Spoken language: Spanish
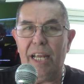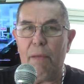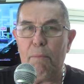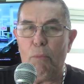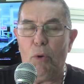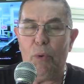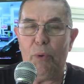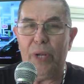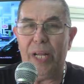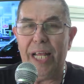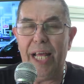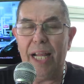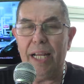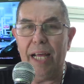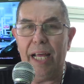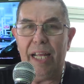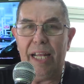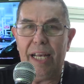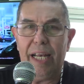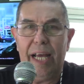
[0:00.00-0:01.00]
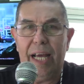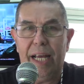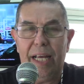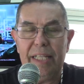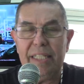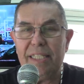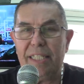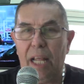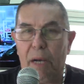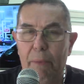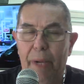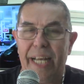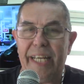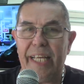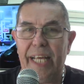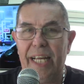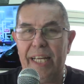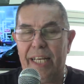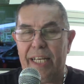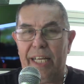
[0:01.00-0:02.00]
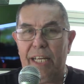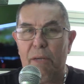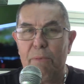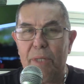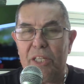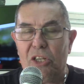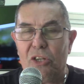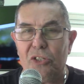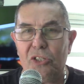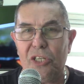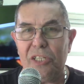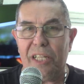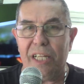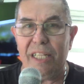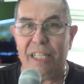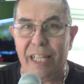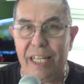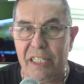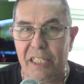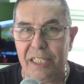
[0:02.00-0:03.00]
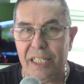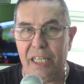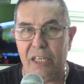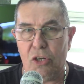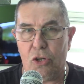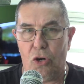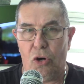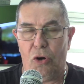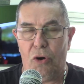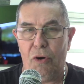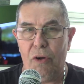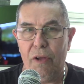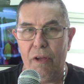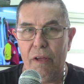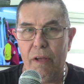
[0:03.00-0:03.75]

inmobiliaria, interbalnearia kilómetro 75,